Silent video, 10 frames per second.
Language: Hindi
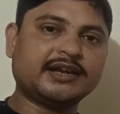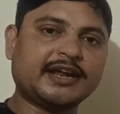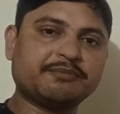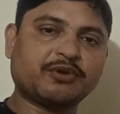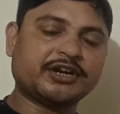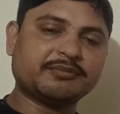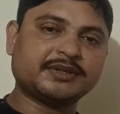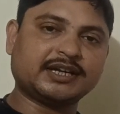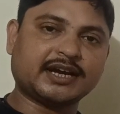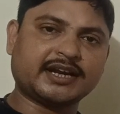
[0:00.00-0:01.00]
नाइन
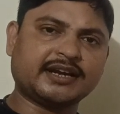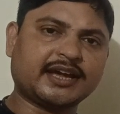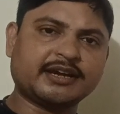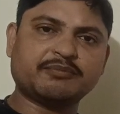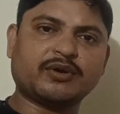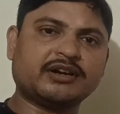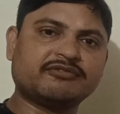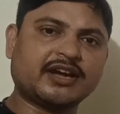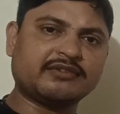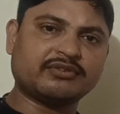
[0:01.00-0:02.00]
पॉइंट में दिखा रहा है नाइन
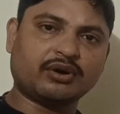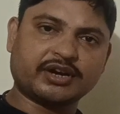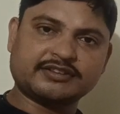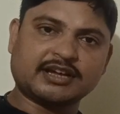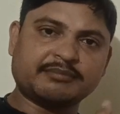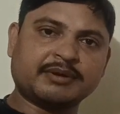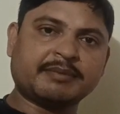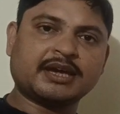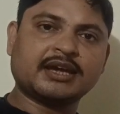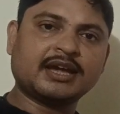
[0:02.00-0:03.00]
पॉइंट फाइव और इसे
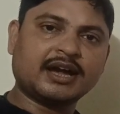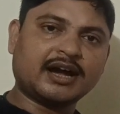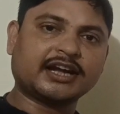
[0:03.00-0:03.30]
हमें में